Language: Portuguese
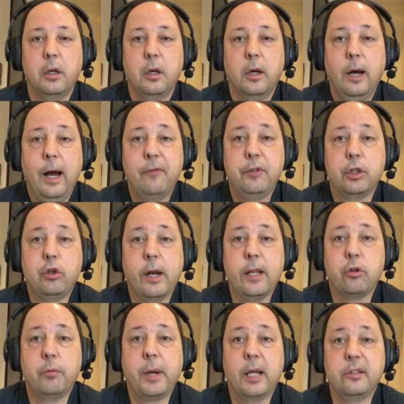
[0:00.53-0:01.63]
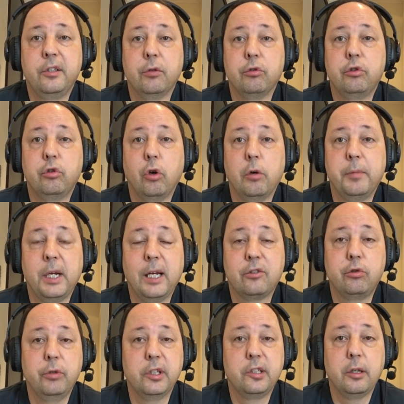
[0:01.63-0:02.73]
A vitória do Brasil sobre a
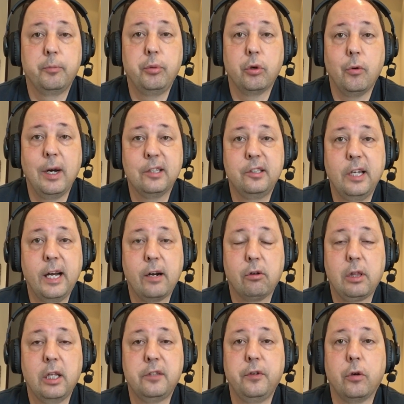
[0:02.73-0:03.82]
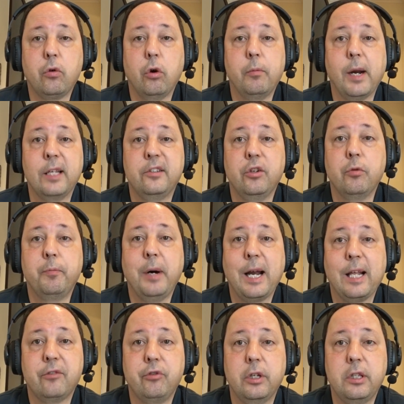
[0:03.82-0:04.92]
Suíça por 1 a 0 classificou o Brasil
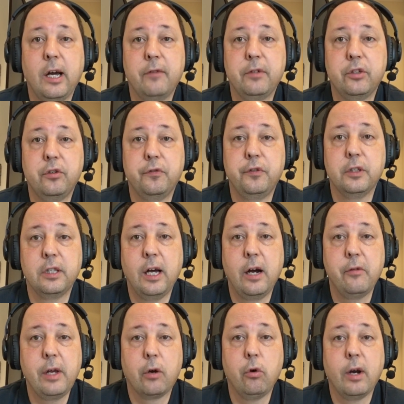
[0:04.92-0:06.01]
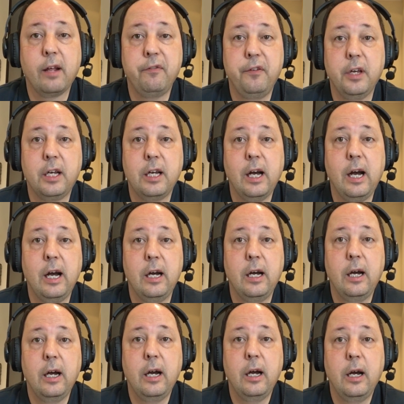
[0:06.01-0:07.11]
para as oitavas de final e agora fica
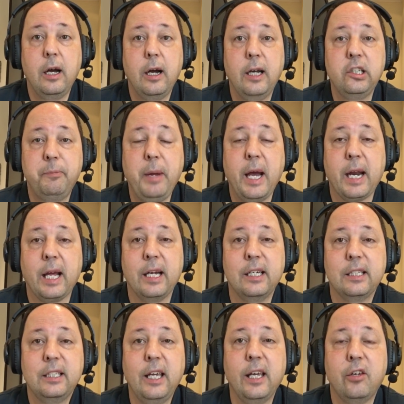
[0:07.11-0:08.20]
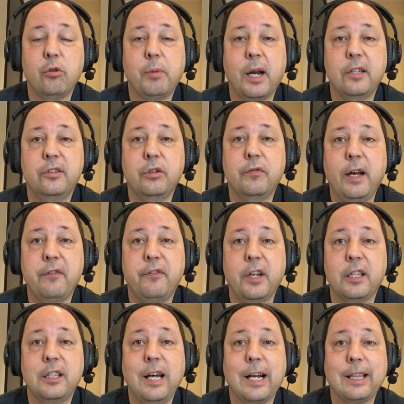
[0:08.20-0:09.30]
à espera. Quem que o Brasil vai
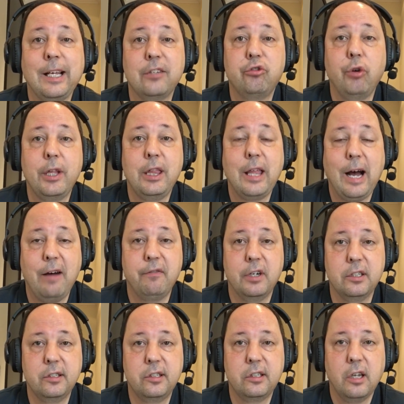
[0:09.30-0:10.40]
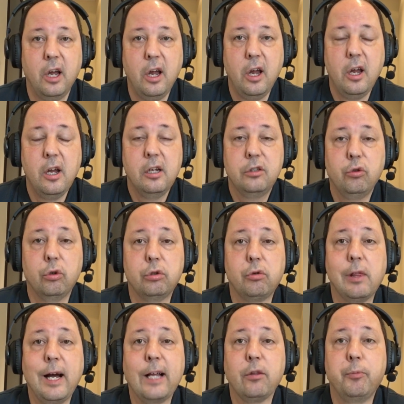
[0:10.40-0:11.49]
enfrentar nas oitavas? Do outro
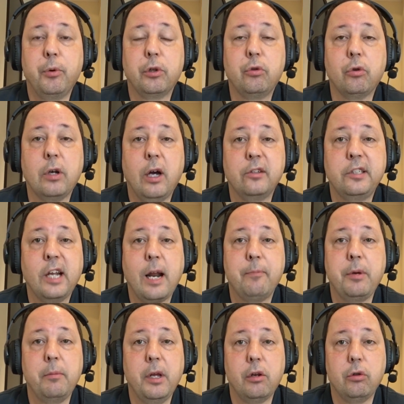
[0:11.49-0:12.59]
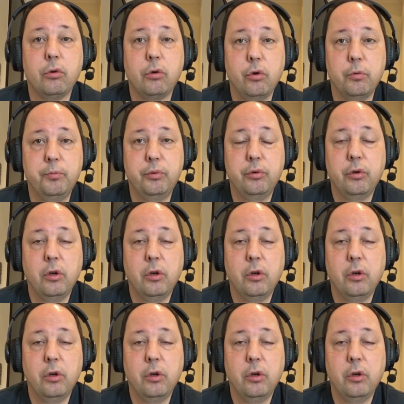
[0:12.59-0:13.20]
lado, Portugal será primeiro do grupo.